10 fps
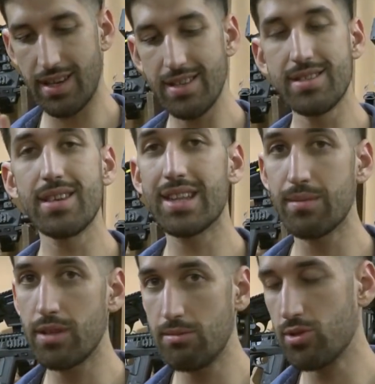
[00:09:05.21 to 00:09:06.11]
en 7
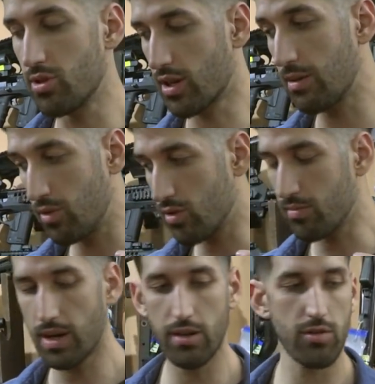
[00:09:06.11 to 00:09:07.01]
milímetros Remington
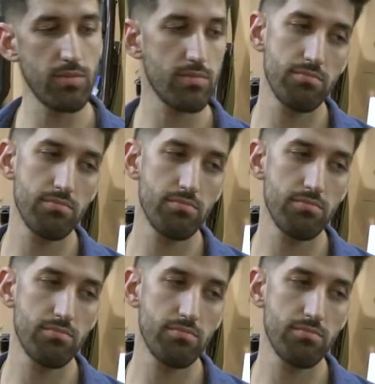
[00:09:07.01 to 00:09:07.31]
Magnum,